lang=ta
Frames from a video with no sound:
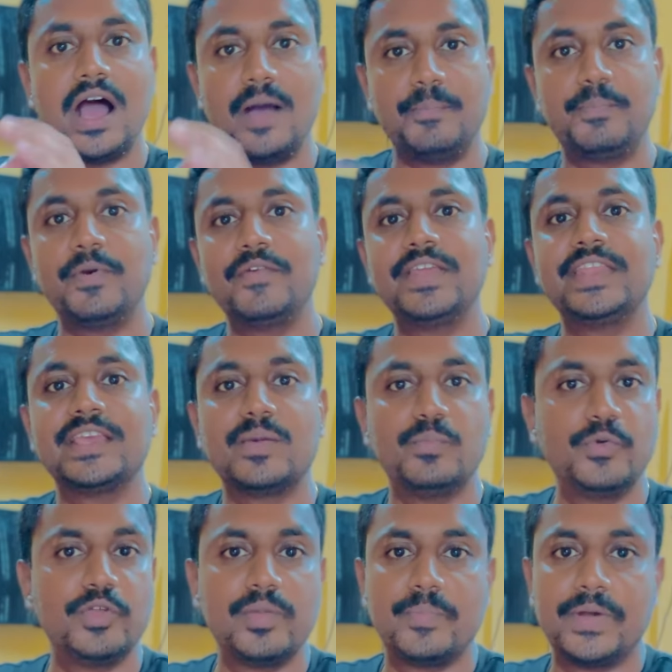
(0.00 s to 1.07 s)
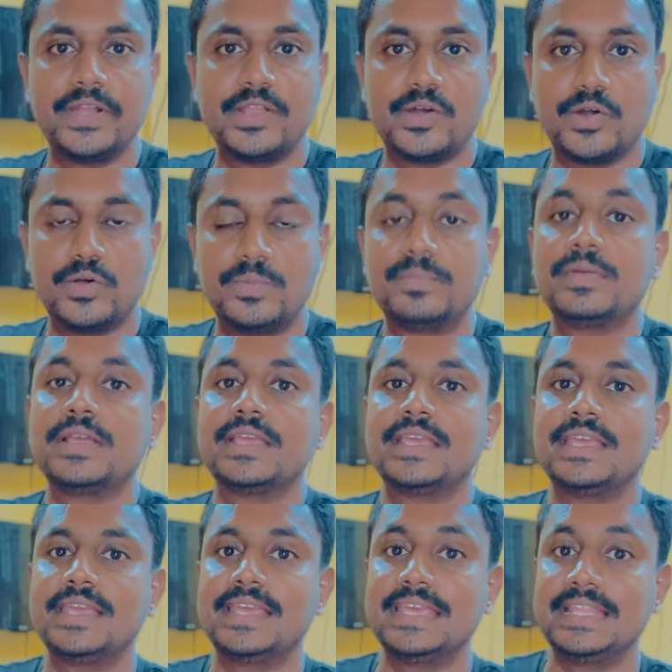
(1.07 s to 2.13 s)
அப்போவே நீங்கள் முடிவு பண்ணிடணும்
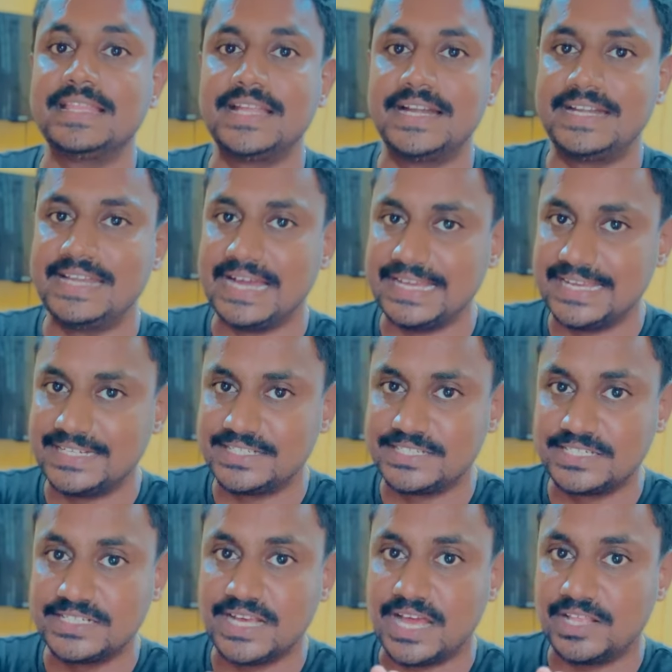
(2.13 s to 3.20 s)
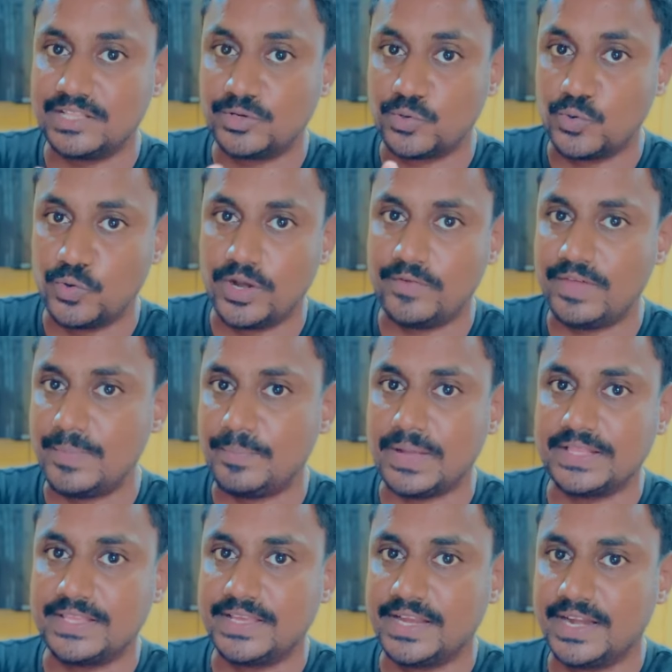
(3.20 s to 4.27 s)
இந்த டயட்டு அது கூடவே
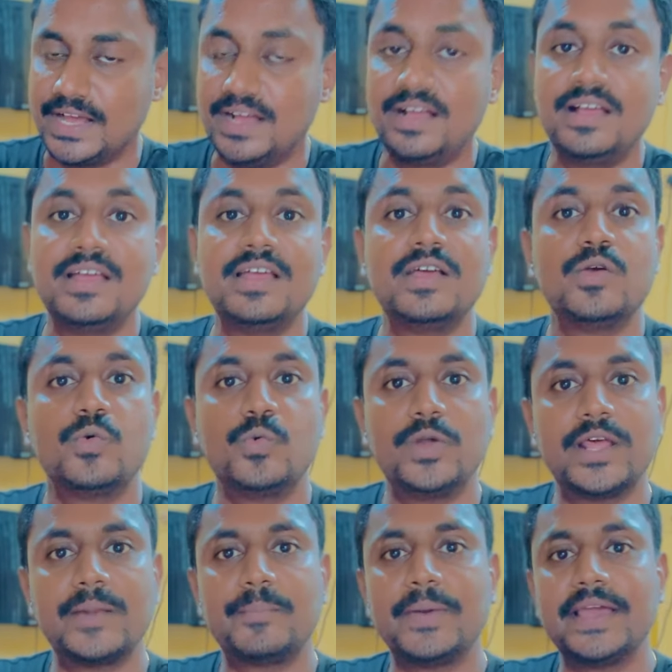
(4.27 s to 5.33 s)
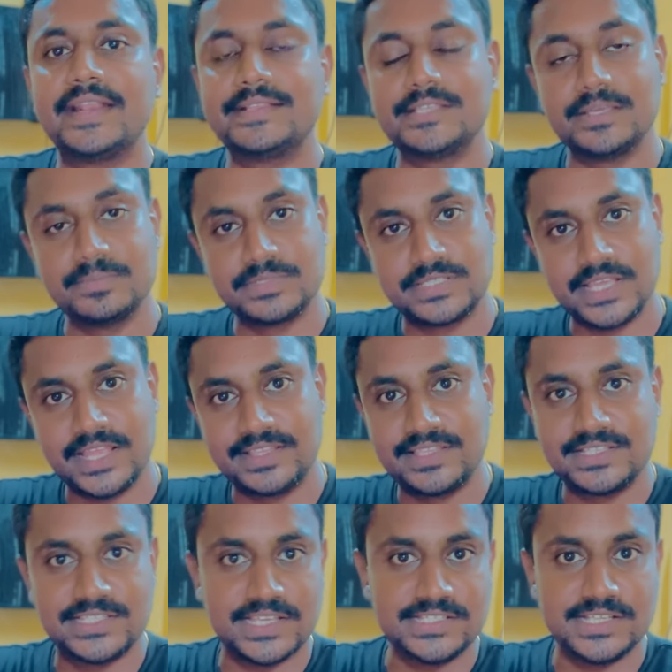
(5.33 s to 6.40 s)
பார்த்தீங்கன்னா உடற்பயிற்சியும்
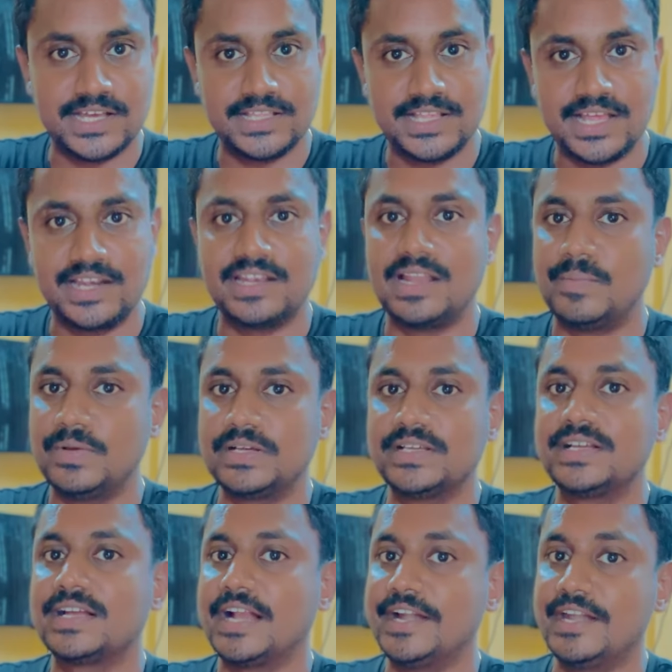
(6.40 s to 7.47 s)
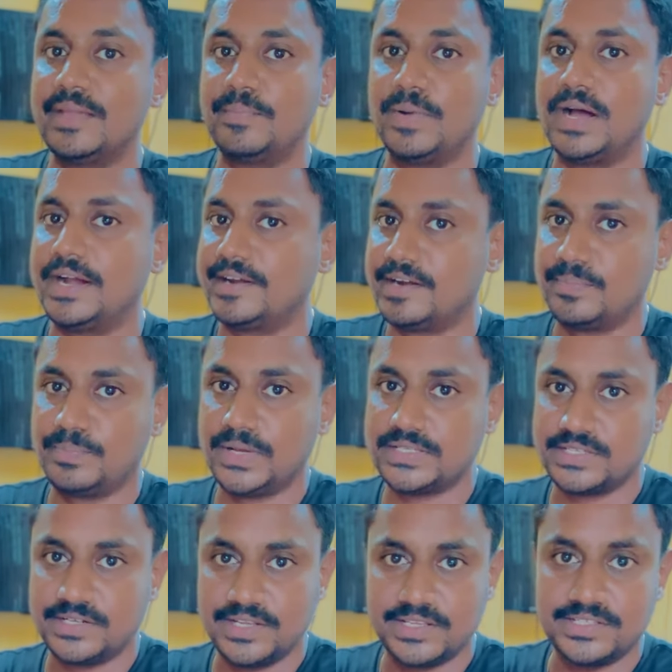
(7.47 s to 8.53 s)
சேர்த்து செஞ்சால் தான் நமக்கு கண்டிப்பாக ஹண்ட்ரட்
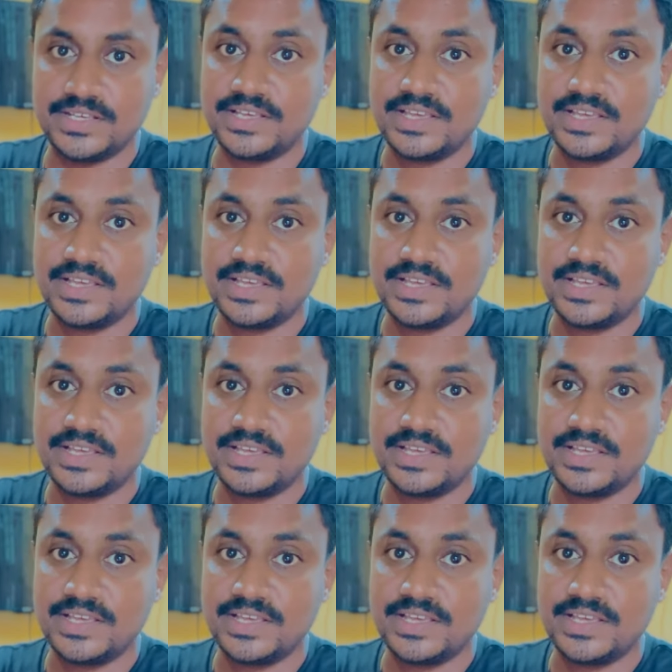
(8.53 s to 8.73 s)
பர்சன்டேஜ்